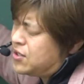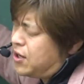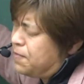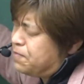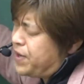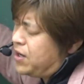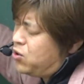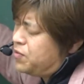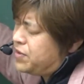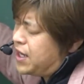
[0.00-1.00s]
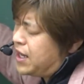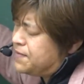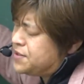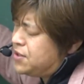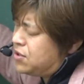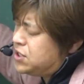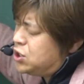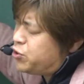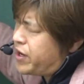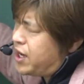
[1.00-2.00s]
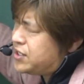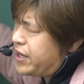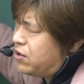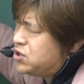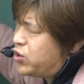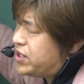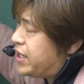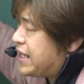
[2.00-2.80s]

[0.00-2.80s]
덧뺄, 곰나 합성, 실수배까지 다 연속인데